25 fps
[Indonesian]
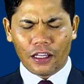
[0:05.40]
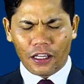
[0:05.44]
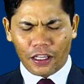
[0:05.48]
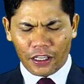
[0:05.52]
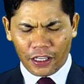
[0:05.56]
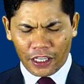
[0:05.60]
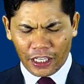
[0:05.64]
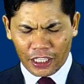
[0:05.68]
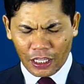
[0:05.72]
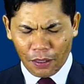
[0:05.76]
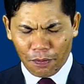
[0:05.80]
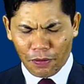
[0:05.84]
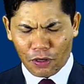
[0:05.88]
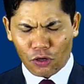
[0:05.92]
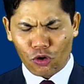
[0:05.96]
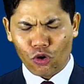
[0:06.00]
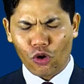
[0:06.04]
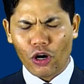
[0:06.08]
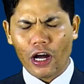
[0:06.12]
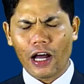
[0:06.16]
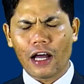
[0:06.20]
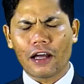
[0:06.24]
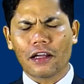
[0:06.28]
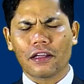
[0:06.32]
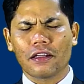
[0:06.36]
Kita
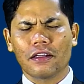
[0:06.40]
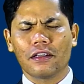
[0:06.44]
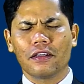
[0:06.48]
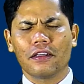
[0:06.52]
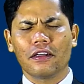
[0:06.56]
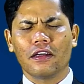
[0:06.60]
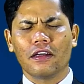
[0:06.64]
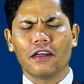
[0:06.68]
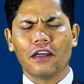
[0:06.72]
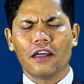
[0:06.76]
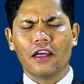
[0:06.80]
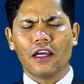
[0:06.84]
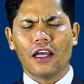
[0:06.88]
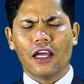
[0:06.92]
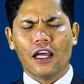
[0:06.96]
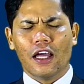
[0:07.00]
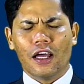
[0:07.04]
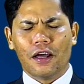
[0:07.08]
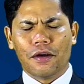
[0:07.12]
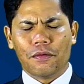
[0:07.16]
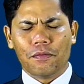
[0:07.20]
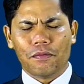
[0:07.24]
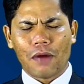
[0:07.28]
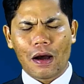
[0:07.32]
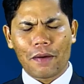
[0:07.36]
berdoa.
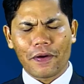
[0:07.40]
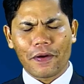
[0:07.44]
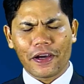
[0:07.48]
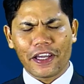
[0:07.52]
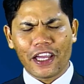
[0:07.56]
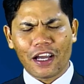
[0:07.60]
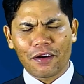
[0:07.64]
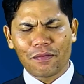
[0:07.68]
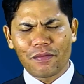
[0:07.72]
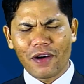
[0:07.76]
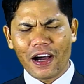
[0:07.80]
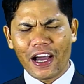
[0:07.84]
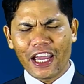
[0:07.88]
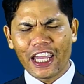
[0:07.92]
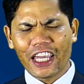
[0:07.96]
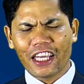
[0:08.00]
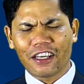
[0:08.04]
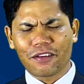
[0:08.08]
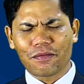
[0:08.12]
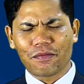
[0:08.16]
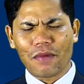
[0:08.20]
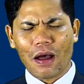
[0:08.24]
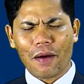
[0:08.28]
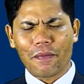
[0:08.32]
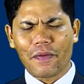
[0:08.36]
Bapa yang
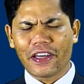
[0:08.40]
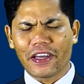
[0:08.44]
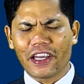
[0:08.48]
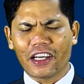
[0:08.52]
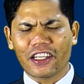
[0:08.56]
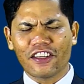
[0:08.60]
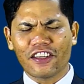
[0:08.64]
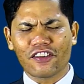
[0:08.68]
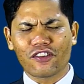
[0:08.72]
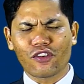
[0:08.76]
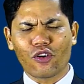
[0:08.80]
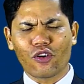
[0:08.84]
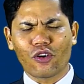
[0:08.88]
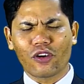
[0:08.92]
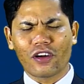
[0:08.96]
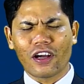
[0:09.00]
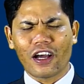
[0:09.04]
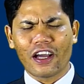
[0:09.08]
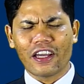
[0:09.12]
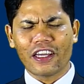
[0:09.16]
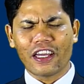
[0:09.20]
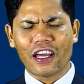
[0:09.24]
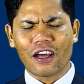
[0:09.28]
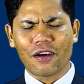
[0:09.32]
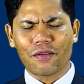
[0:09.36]
baik, Bapa yang di sorga
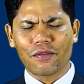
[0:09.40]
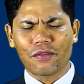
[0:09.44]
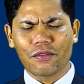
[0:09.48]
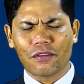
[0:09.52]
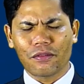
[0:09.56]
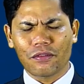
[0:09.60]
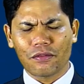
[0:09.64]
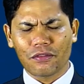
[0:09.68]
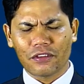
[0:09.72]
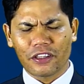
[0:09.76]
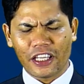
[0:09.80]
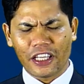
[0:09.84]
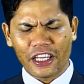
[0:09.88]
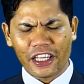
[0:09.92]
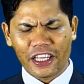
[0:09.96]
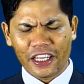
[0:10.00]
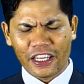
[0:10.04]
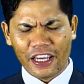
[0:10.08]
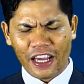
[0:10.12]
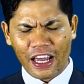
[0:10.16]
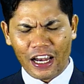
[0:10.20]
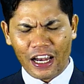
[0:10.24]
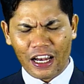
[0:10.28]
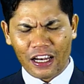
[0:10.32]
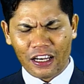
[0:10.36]
yang
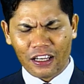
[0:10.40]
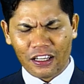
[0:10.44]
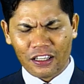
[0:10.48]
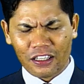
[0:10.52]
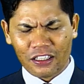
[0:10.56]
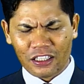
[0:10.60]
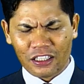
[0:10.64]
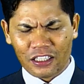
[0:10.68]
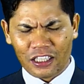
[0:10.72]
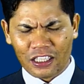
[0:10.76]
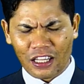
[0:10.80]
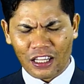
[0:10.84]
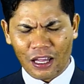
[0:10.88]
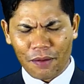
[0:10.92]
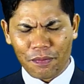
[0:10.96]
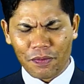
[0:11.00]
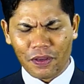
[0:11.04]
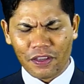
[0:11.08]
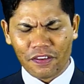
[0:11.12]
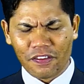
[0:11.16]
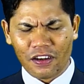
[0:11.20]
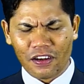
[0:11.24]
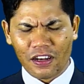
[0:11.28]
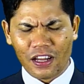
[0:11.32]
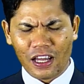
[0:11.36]
tinggal tetapi
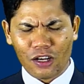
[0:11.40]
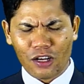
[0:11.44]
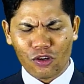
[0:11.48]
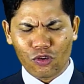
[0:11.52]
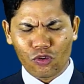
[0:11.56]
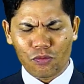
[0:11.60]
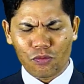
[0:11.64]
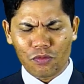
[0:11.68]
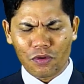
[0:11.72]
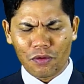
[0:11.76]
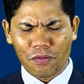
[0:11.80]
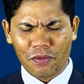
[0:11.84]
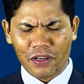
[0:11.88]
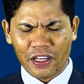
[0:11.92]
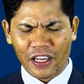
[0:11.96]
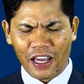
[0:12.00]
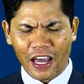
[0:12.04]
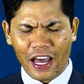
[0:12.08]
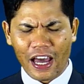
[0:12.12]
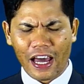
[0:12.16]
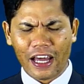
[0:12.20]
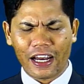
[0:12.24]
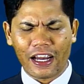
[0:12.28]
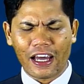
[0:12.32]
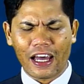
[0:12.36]
selalu
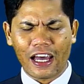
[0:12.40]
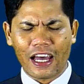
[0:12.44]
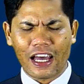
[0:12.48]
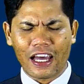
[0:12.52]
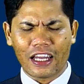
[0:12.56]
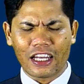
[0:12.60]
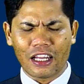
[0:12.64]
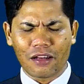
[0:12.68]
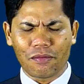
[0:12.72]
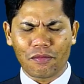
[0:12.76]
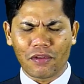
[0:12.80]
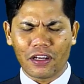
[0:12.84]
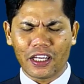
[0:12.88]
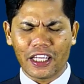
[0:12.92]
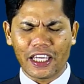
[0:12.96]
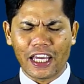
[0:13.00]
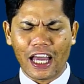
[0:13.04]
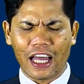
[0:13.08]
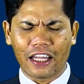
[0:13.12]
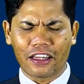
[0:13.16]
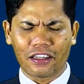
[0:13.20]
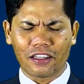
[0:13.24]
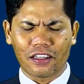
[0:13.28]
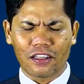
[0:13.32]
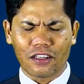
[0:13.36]
memelihara dan
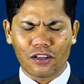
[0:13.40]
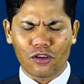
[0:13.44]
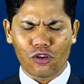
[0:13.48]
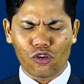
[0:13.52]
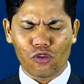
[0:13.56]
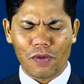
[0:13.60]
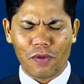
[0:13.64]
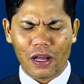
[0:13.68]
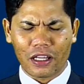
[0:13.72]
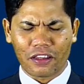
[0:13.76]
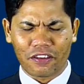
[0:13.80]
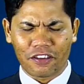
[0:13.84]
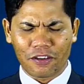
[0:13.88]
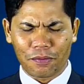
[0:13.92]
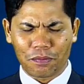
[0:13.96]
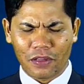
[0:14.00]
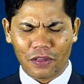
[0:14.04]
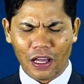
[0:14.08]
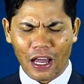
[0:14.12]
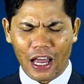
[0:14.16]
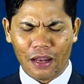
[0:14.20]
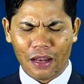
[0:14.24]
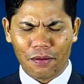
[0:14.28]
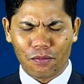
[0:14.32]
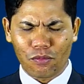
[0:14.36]
melihat umat
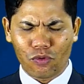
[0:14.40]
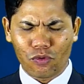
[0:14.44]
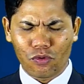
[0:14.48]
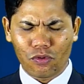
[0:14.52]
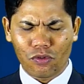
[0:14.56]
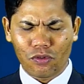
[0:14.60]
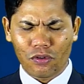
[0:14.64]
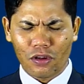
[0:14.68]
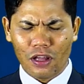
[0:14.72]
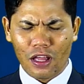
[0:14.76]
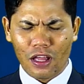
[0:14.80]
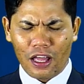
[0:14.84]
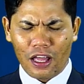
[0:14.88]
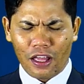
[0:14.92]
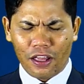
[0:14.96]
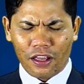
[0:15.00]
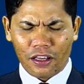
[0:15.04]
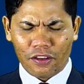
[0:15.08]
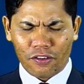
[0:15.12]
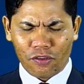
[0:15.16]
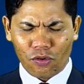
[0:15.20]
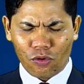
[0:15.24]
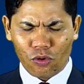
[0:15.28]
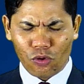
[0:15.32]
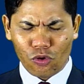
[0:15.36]
ciptaanmu,
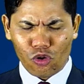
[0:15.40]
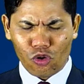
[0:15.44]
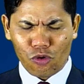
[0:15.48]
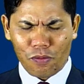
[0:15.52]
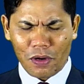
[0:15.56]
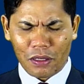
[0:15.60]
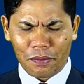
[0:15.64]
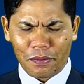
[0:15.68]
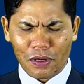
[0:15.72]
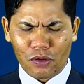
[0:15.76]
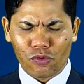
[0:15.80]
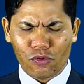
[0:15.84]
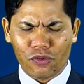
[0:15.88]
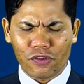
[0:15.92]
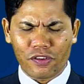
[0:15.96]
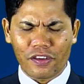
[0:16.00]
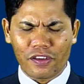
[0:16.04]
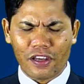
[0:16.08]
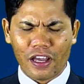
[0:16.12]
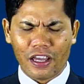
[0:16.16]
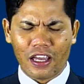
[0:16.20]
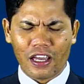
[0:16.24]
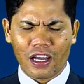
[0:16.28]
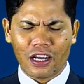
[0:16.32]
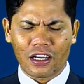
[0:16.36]
seluruh umat
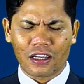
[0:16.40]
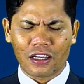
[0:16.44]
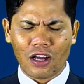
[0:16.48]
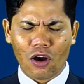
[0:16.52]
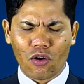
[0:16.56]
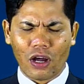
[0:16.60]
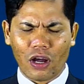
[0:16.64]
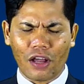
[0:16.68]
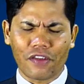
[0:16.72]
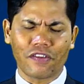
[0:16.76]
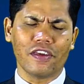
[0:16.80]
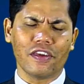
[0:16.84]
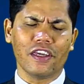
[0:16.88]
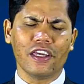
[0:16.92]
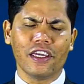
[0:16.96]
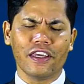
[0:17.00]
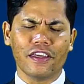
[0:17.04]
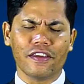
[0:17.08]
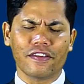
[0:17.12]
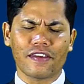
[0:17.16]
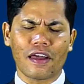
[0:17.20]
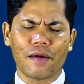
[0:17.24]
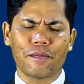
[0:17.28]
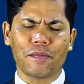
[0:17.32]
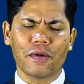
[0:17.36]
manusia yang Engkau kasihi
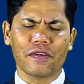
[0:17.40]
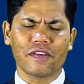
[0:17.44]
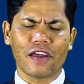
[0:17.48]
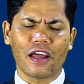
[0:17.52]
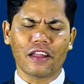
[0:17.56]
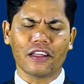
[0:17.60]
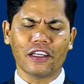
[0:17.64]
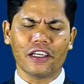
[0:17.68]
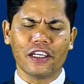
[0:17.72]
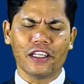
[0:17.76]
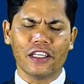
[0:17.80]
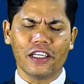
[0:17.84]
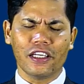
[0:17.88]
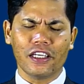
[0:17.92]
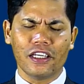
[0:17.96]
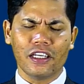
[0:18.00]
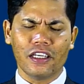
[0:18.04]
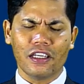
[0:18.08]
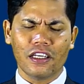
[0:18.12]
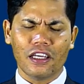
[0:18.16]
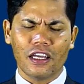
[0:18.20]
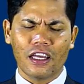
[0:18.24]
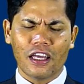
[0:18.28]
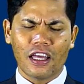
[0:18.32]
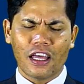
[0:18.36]
sampai saat ini,
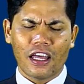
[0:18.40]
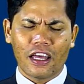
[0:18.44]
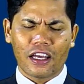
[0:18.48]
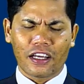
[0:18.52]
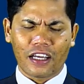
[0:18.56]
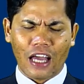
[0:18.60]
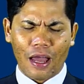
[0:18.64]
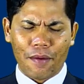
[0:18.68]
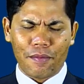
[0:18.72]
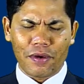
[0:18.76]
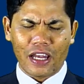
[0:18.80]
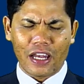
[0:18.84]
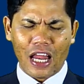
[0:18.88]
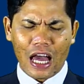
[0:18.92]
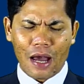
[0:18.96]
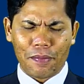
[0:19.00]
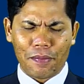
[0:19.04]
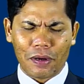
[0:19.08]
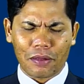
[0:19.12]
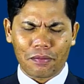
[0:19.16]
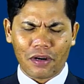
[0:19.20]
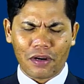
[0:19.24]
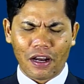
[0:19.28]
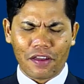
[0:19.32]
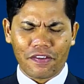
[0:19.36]
kami dapat
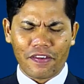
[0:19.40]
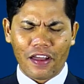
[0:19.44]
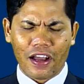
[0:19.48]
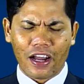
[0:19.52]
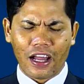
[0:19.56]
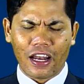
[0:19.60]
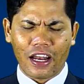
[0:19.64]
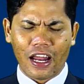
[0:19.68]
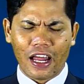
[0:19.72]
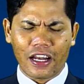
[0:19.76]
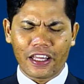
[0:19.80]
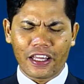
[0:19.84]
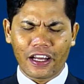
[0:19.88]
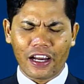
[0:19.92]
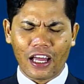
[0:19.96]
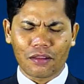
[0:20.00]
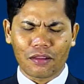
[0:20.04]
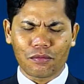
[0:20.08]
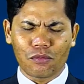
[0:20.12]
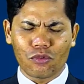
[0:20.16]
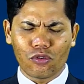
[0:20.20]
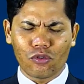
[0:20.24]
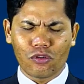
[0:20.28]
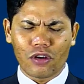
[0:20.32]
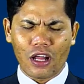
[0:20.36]
merasakan
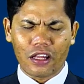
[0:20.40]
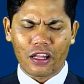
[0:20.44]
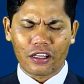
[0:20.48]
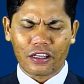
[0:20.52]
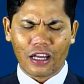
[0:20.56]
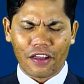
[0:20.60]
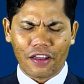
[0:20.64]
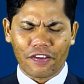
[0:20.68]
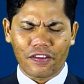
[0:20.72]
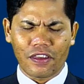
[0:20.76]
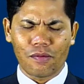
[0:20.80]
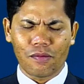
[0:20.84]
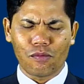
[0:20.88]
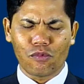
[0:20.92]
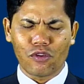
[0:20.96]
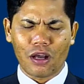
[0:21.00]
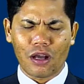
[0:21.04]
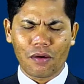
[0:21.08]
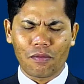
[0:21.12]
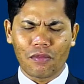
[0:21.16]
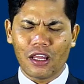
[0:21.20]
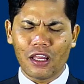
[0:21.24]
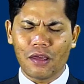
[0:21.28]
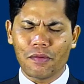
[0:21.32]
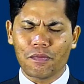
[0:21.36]
hadiratmu dan kasihmu yang
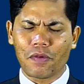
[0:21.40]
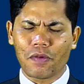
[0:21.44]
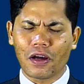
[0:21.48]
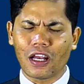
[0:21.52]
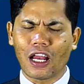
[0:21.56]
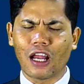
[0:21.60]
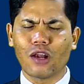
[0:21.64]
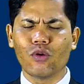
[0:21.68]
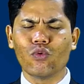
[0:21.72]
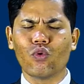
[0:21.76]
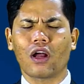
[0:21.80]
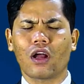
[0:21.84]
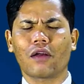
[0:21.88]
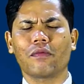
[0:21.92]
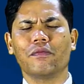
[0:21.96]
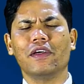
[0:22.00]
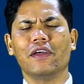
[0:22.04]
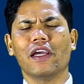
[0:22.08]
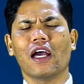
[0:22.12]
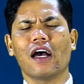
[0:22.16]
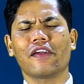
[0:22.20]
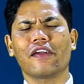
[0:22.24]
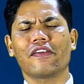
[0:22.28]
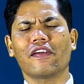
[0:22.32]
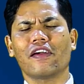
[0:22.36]
melimpah dan luar
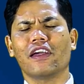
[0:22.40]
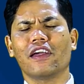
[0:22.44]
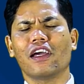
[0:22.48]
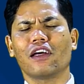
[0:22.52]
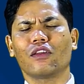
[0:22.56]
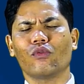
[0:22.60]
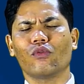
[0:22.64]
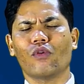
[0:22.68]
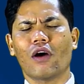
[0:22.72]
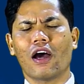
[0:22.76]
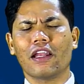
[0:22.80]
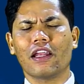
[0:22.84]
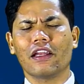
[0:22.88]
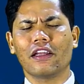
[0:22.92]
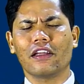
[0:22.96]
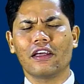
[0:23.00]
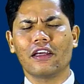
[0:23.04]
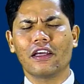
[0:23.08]
biasa ya Tuhan.